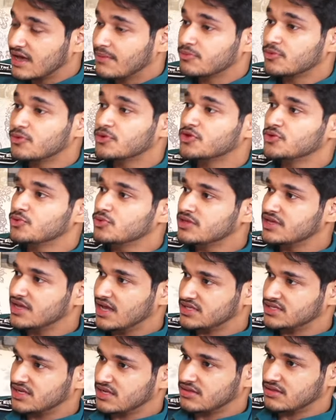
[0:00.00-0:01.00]
आपको क्यों
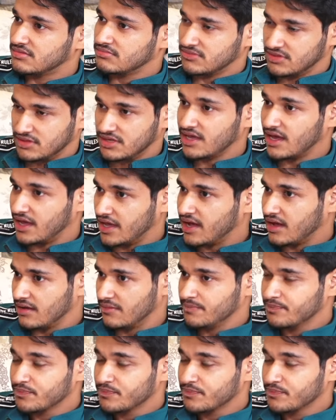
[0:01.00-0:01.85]
दिया जा गया